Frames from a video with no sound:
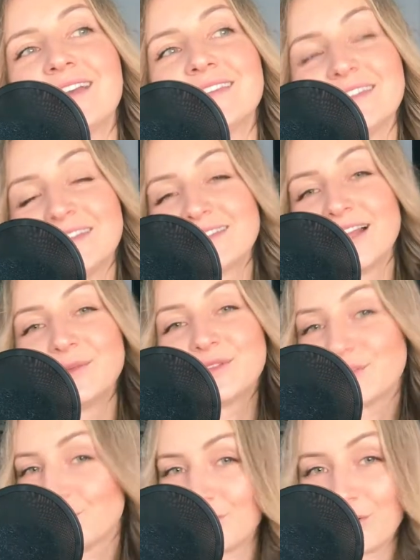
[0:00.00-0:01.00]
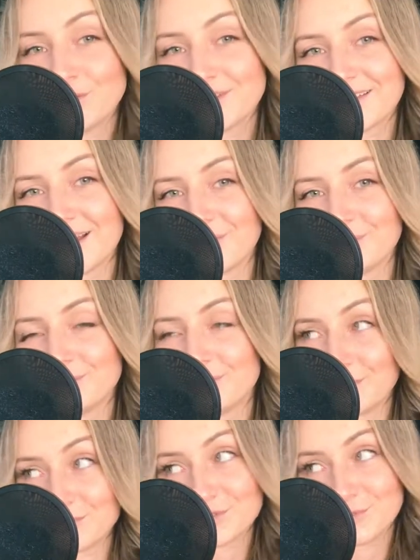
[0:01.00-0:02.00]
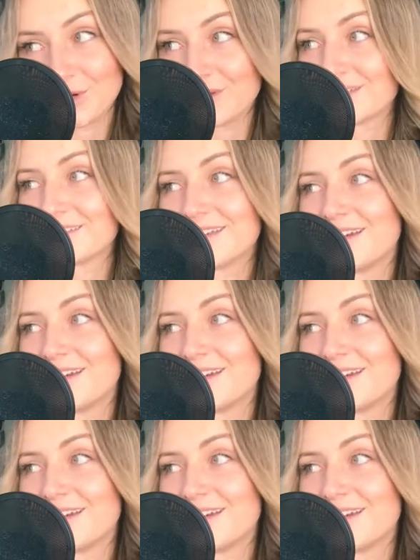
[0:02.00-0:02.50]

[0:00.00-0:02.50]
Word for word: sich selbst zu verausgaben beim Sport.